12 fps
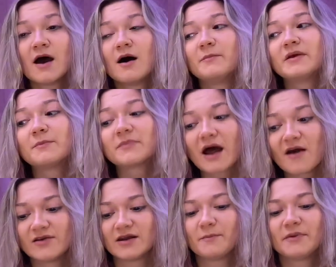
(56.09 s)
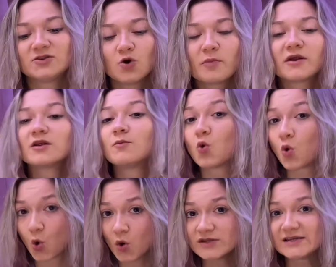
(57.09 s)
При правильно подобранном
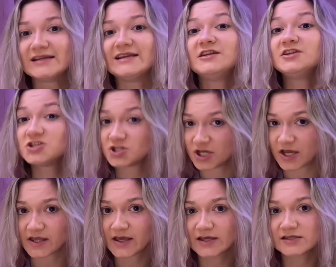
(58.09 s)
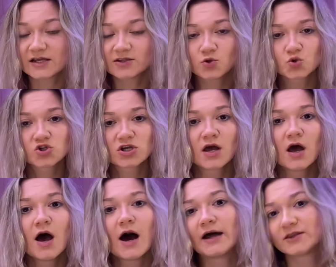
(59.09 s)
уходе или лечении, если это уже
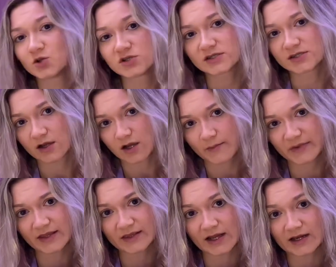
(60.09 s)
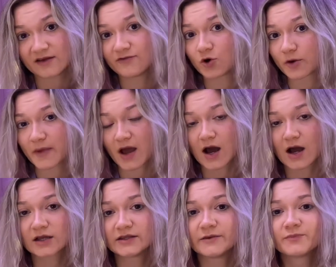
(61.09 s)
относится к комедональной форме
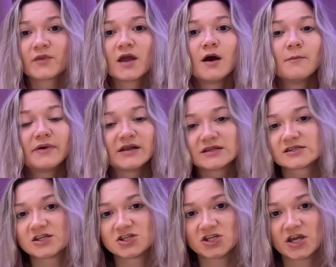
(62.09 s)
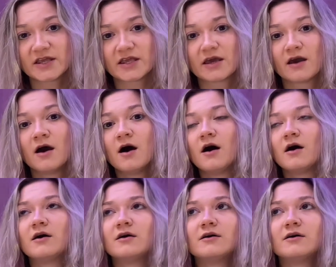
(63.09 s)
акне, при назначении, э,